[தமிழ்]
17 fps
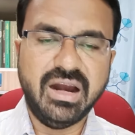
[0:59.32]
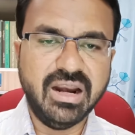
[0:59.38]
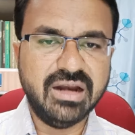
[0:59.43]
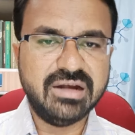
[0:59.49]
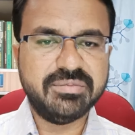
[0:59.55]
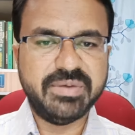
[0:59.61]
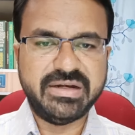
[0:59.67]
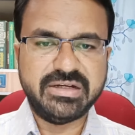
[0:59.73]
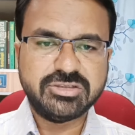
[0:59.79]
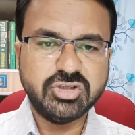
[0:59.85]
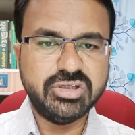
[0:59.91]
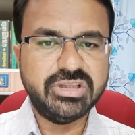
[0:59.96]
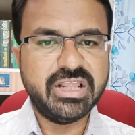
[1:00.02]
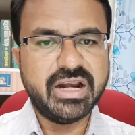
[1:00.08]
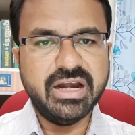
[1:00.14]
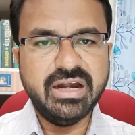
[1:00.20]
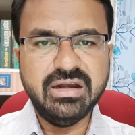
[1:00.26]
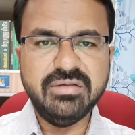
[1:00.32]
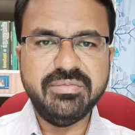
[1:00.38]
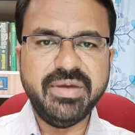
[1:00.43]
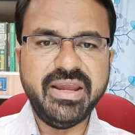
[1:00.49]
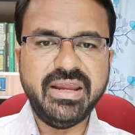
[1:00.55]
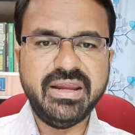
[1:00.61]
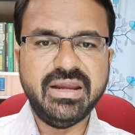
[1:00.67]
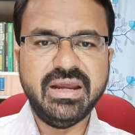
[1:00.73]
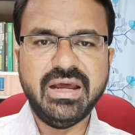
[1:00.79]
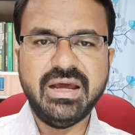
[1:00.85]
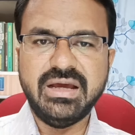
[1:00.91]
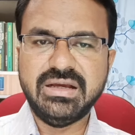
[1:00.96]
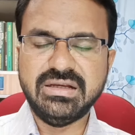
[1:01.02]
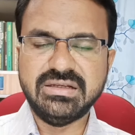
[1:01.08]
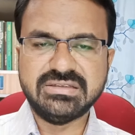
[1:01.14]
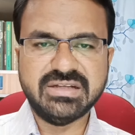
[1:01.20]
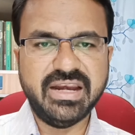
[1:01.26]
அலாட்மெண்ட் ஸோ இந்த ரெண்டுமே
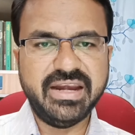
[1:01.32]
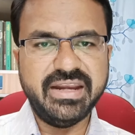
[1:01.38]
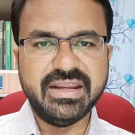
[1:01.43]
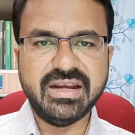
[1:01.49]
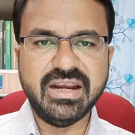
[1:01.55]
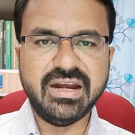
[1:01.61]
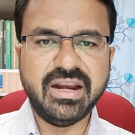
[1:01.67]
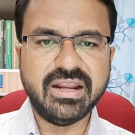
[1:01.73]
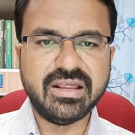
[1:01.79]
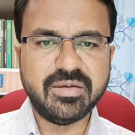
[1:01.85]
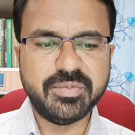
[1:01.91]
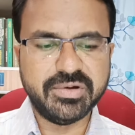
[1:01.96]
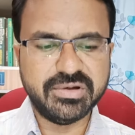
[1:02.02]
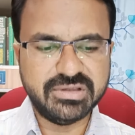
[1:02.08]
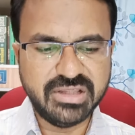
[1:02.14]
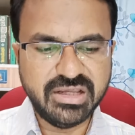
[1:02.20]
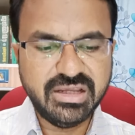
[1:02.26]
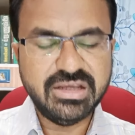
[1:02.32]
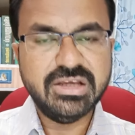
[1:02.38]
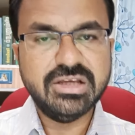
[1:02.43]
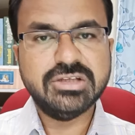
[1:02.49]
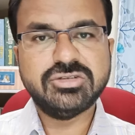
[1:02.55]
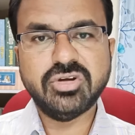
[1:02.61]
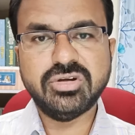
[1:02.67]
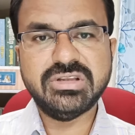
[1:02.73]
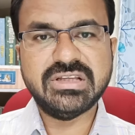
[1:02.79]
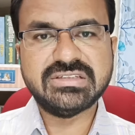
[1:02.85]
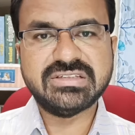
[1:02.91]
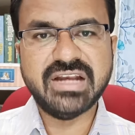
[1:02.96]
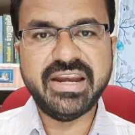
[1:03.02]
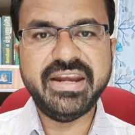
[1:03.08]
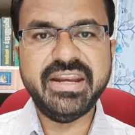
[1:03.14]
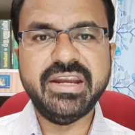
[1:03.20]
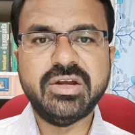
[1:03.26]
ஸ்லைடிங்கில் நடக்க போகுது ஸோ இந்த
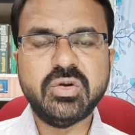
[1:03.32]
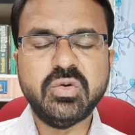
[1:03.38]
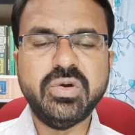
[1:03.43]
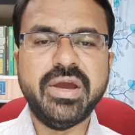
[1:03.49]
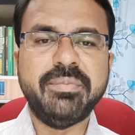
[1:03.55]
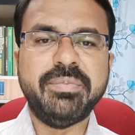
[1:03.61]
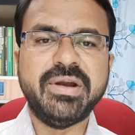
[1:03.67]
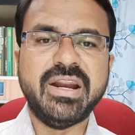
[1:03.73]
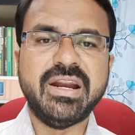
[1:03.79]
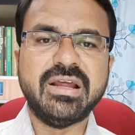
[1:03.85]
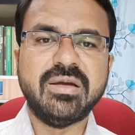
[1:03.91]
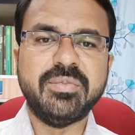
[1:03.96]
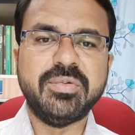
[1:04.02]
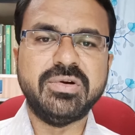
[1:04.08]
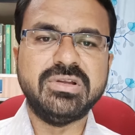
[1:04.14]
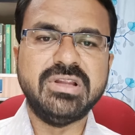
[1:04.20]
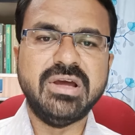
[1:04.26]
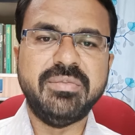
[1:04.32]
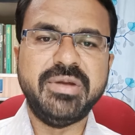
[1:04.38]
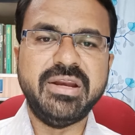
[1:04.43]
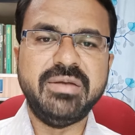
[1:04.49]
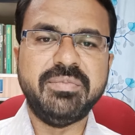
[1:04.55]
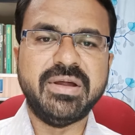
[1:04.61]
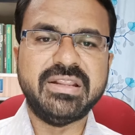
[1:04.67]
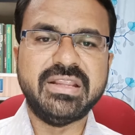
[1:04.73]
ஸ்லைடிங் டூ எப்போ நடக்க போகுது அப்படின்னு